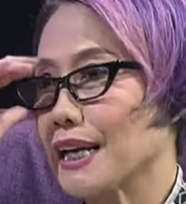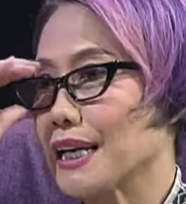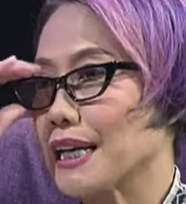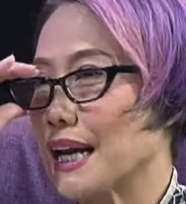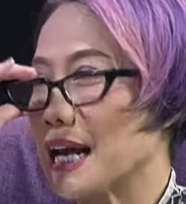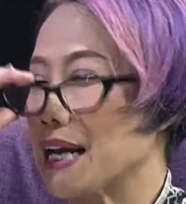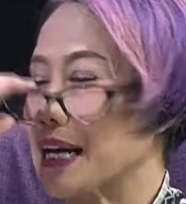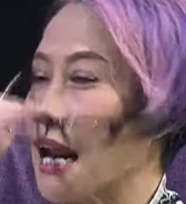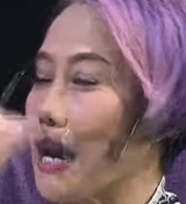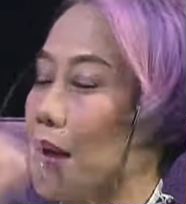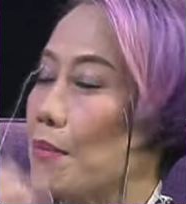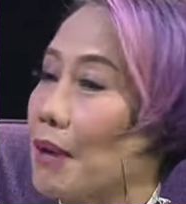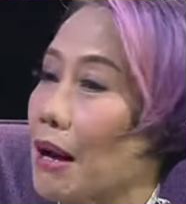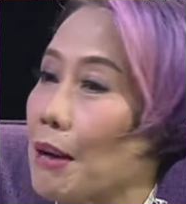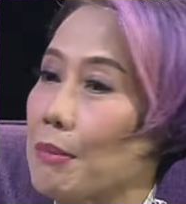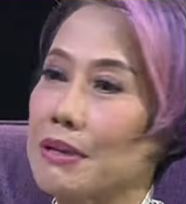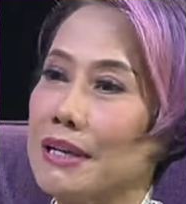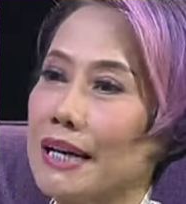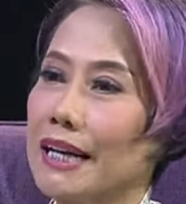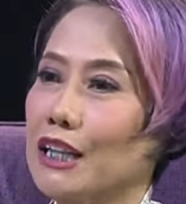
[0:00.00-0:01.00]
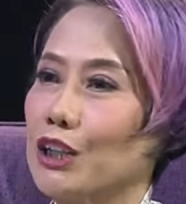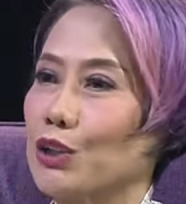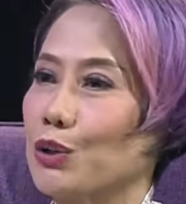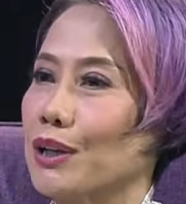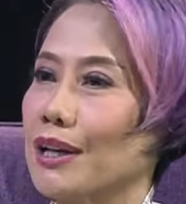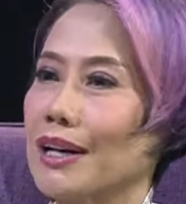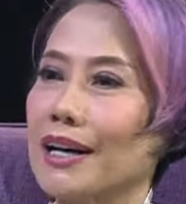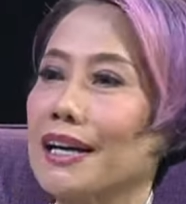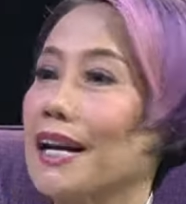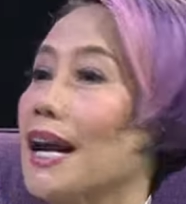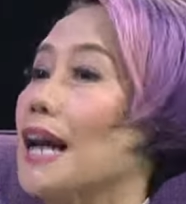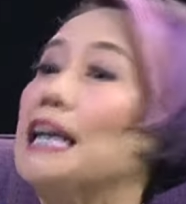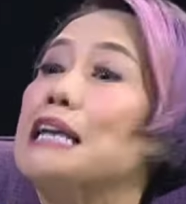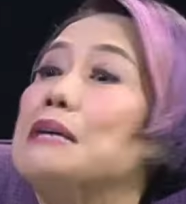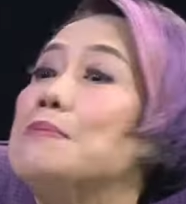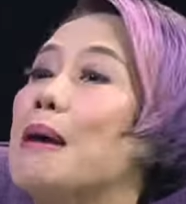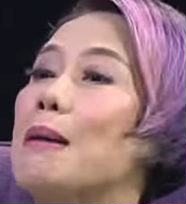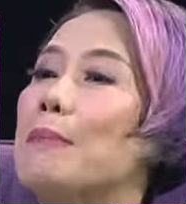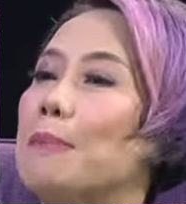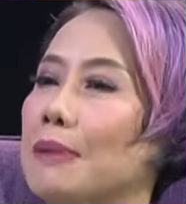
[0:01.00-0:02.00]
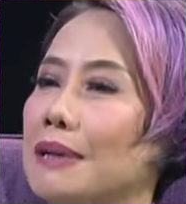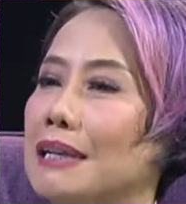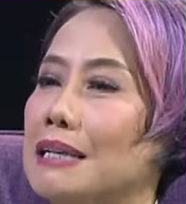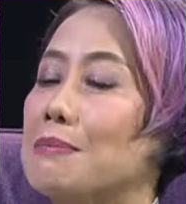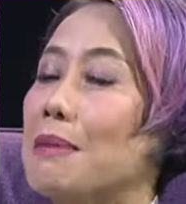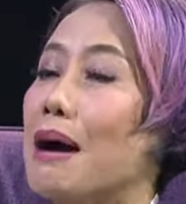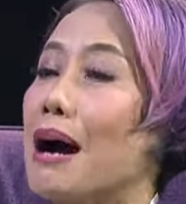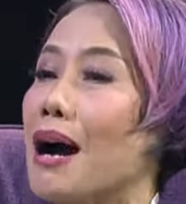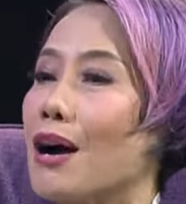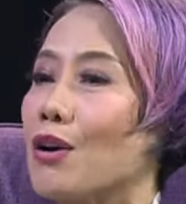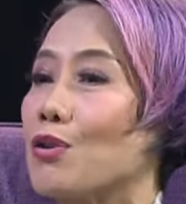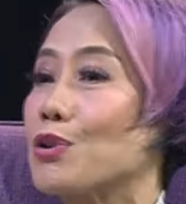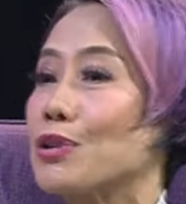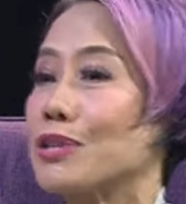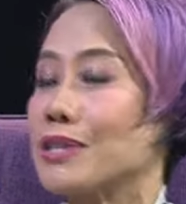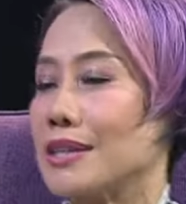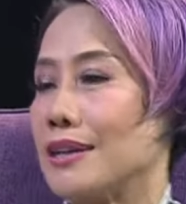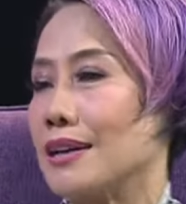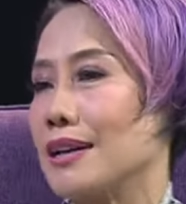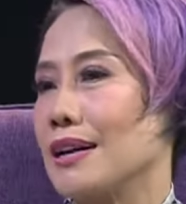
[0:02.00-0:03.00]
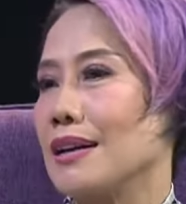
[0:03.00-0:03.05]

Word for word: kira-kira dalam kabinet itu kira-kira 5, 5. 5 kursi.